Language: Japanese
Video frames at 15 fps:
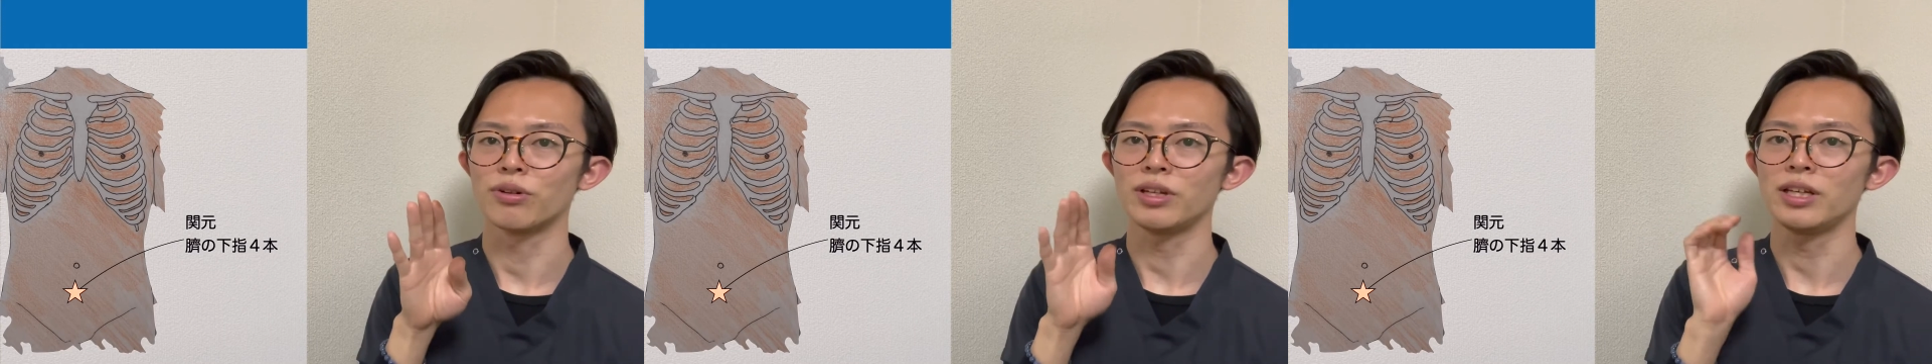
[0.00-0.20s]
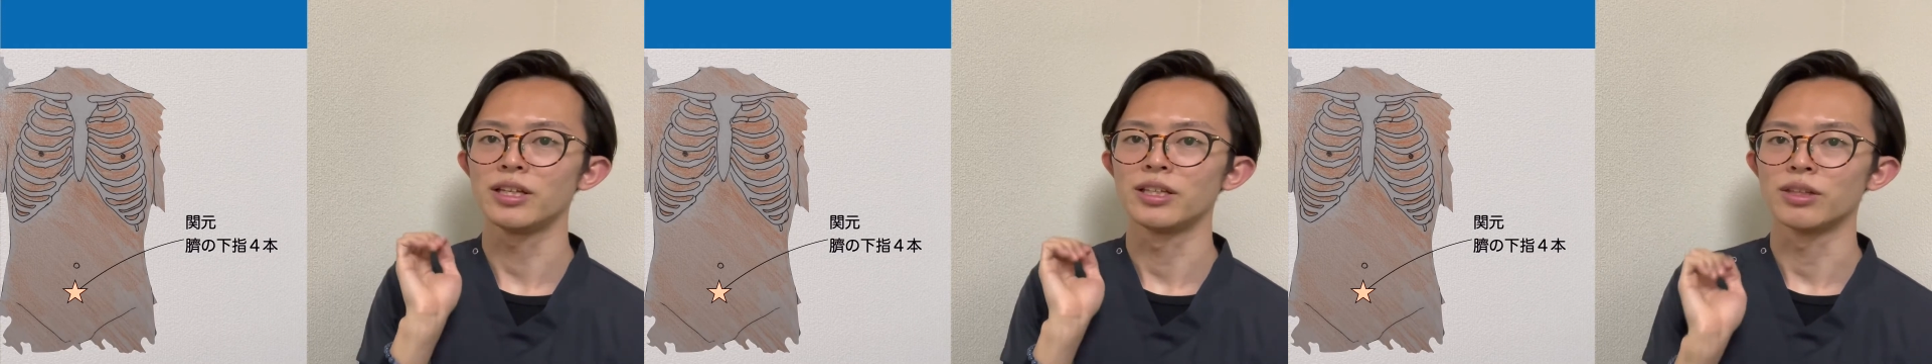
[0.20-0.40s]

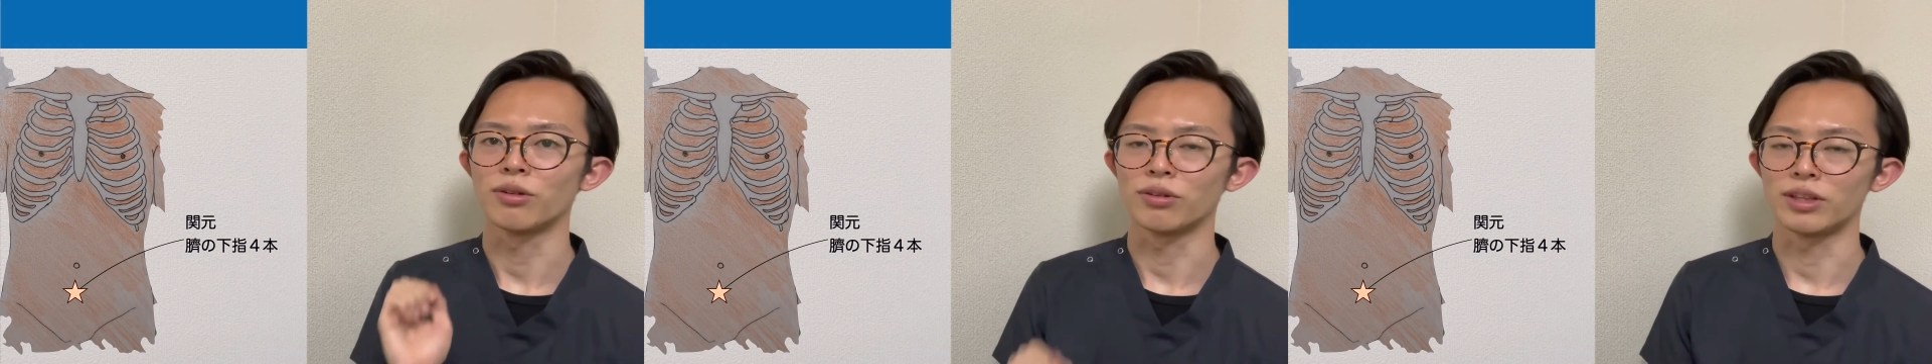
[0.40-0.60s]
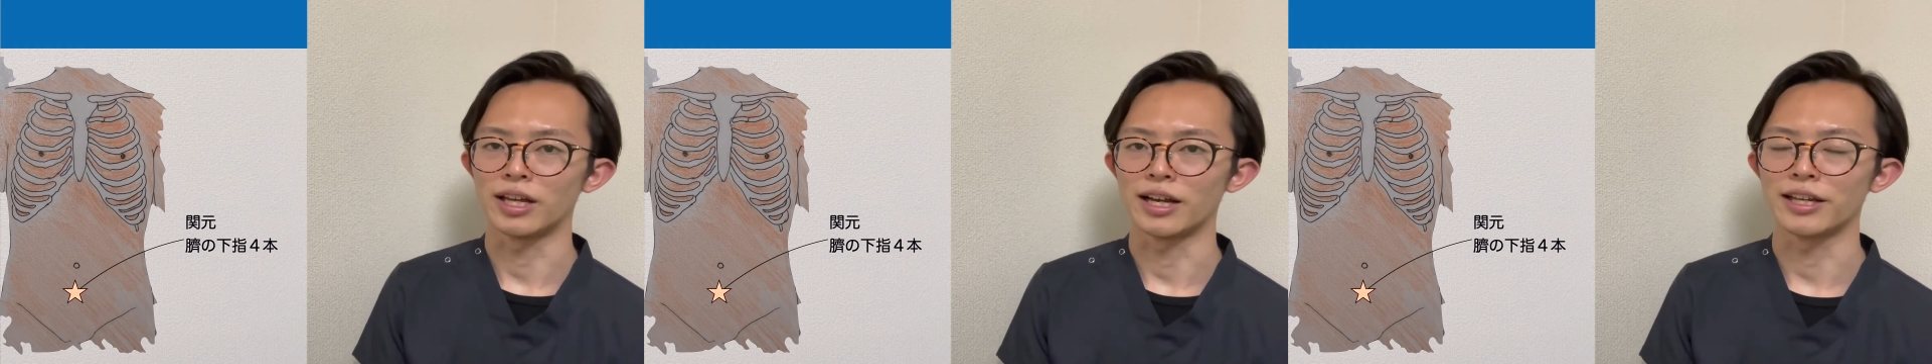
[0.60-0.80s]
に
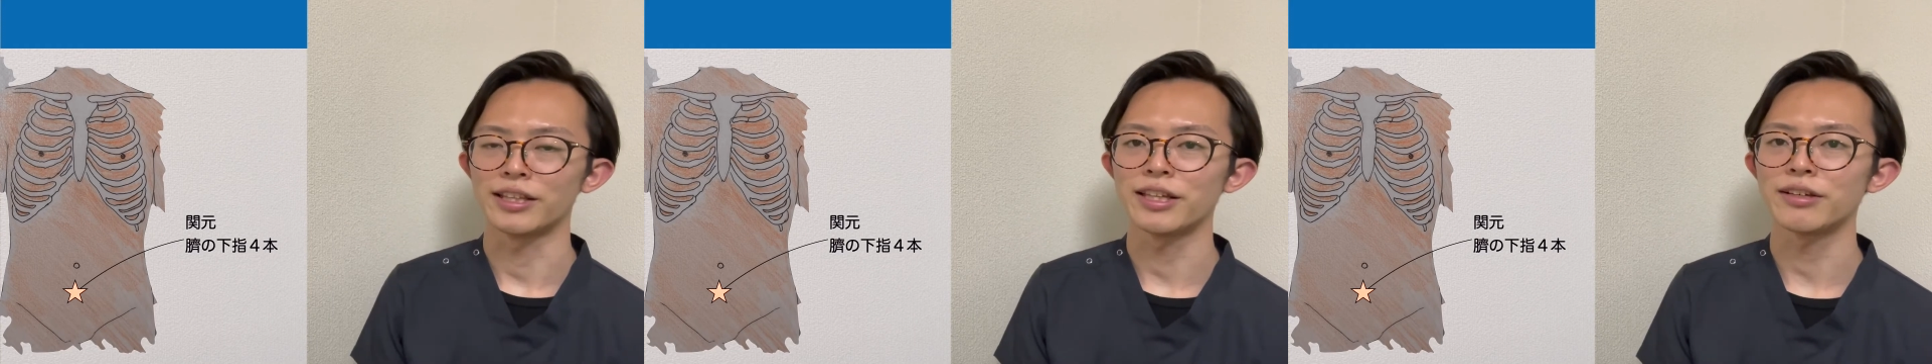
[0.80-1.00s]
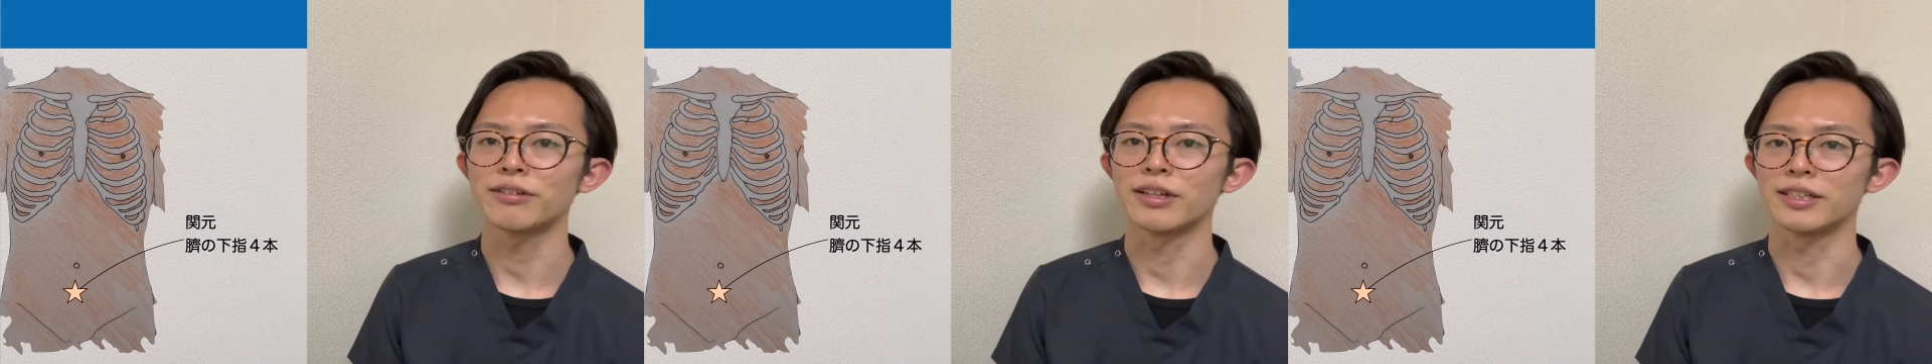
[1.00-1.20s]
取ってあげ
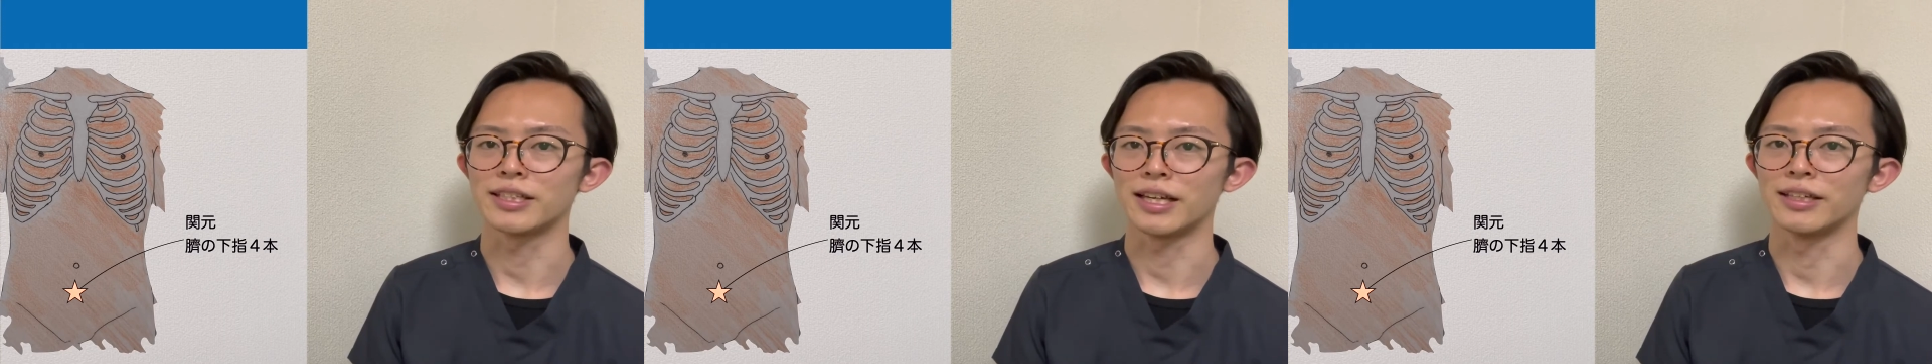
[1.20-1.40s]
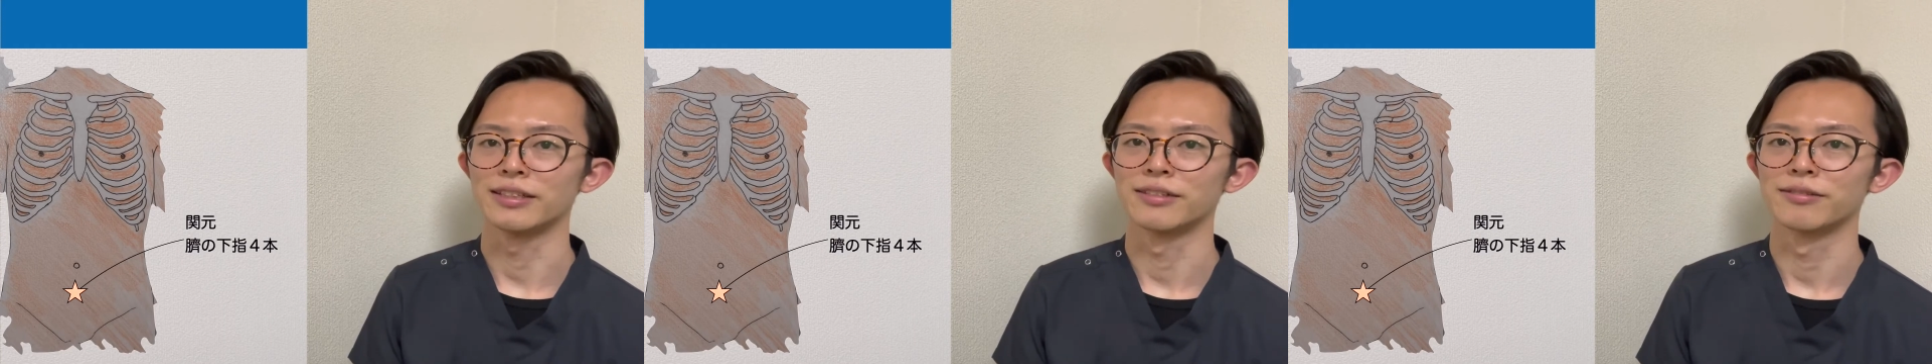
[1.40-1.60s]
てくださ
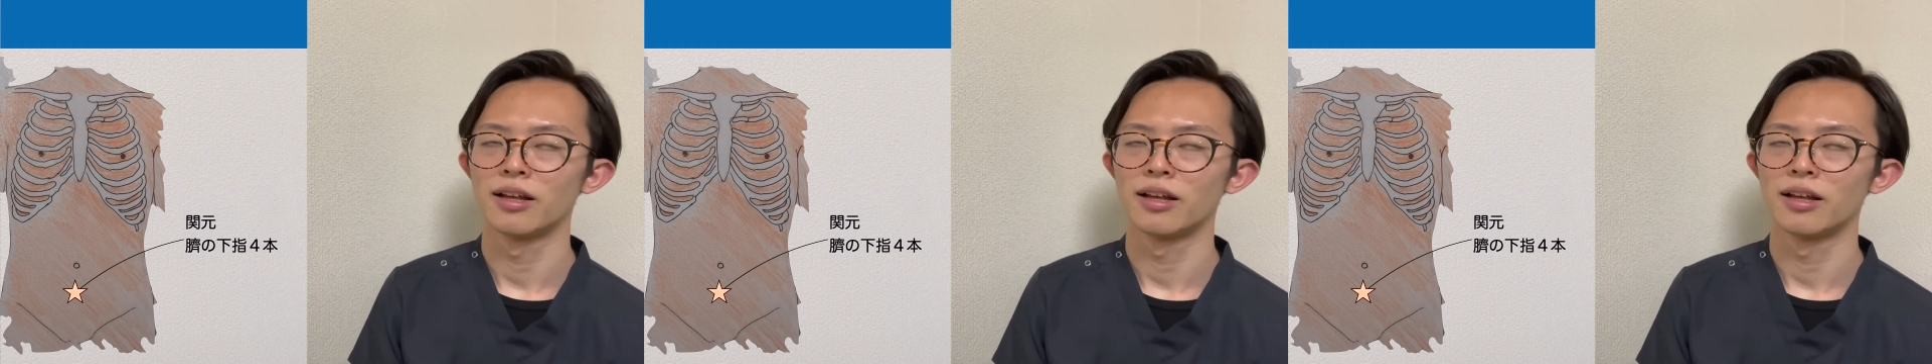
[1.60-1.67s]
い。